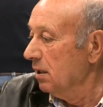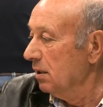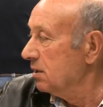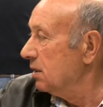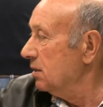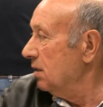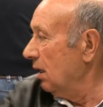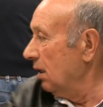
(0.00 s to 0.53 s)
são
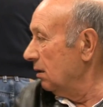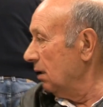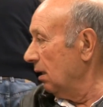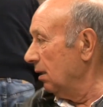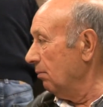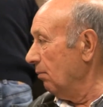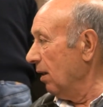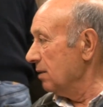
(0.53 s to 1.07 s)
retirados aos
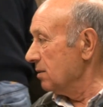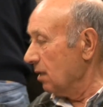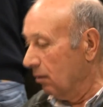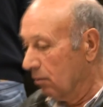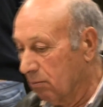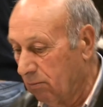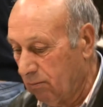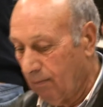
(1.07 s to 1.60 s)

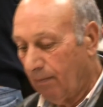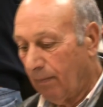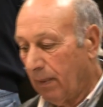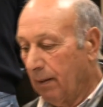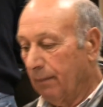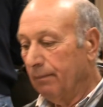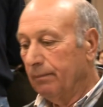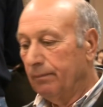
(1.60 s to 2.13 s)
troféus e
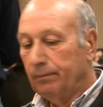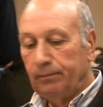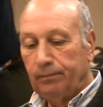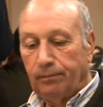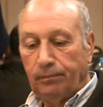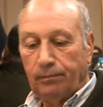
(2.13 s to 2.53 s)
guardados